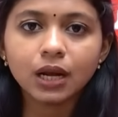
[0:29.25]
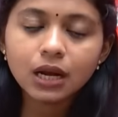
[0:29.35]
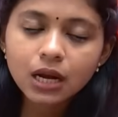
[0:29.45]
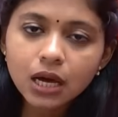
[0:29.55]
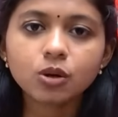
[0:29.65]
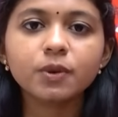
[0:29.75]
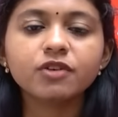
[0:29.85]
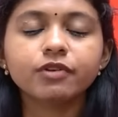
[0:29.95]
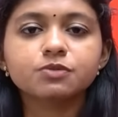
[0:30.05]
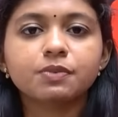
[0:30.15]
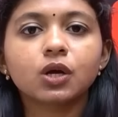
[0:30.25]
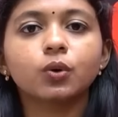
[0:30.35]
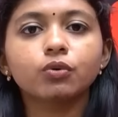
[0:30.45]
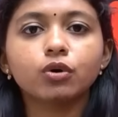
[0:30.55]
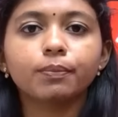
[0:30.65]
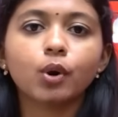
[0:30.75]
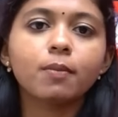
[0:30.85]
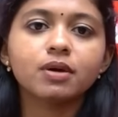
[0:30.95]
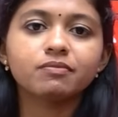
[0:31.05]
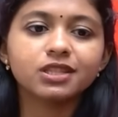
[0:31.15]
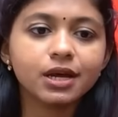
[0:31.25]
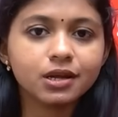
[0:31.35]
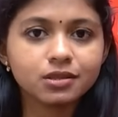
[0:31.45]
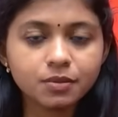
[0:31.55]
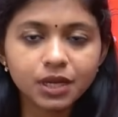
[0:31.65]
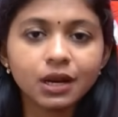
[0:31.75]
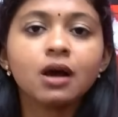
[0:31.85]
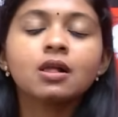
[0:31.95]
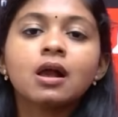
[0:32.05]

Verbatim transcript: எல்லாருக்குமே ஃபேஸ் பண்ணக்கூடிய ஒரு ப்ராப்ளம் வந்து என்னது அப்படின்னா